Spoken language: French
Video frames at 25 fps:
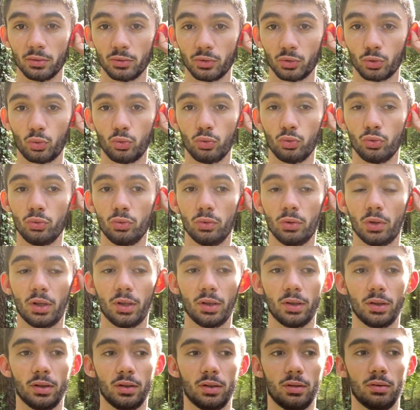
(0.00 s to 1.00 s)
Du coup,
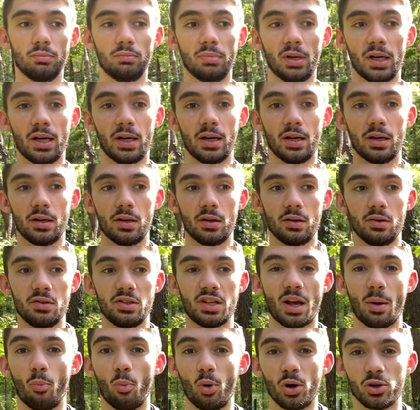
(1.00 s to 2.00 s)
euh, bah, il y
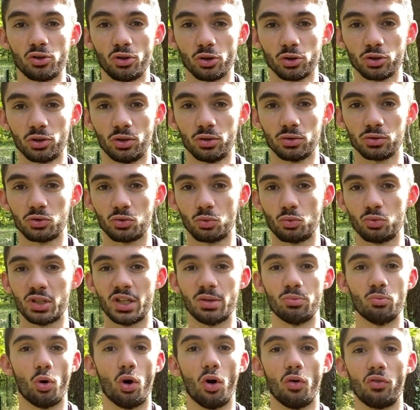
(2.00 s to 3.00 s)
a moins d'urgence. Du coup, j'ai
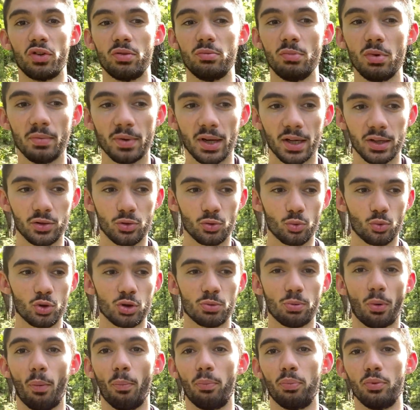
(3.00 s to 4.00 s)
moins envie de m'y mettre. Du coup, je
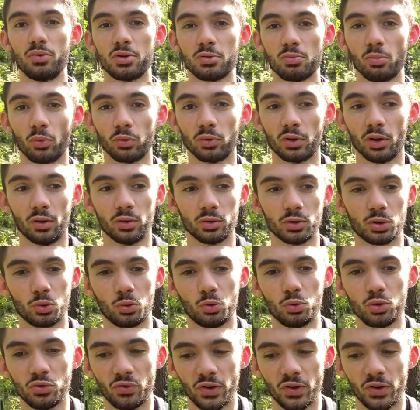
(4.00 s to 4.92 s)
prends plus mon temps. Du coup, je